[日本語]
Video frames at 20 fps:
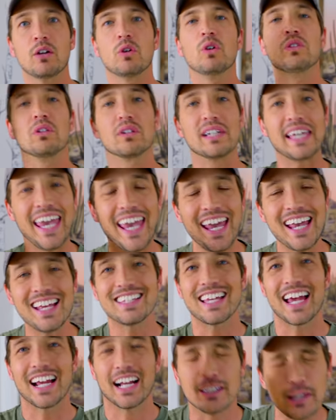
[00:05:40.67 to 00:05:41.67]
今度経
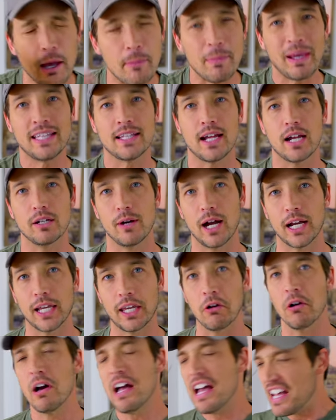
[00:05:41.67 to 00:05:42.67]
済がダメになるわ
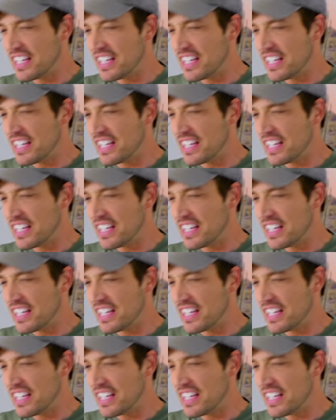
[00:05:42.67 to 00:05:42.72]
けよ。